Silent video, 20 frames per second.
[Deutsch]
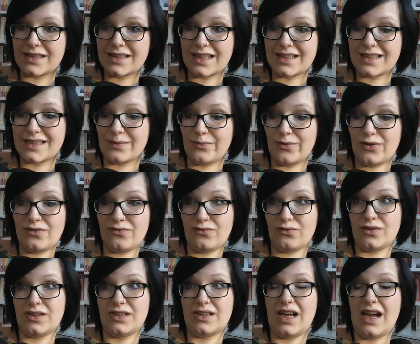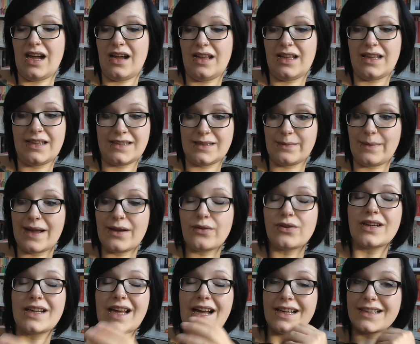Es hat 1200, äh,
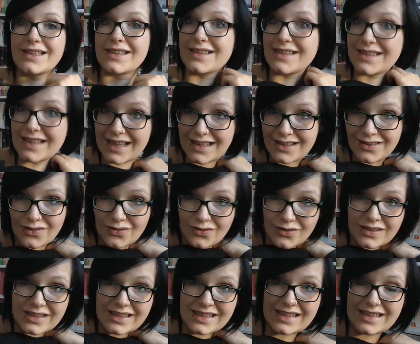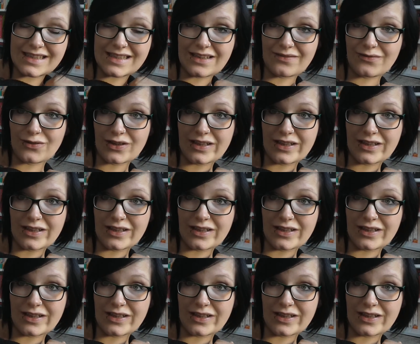218 Seiten und das ist ja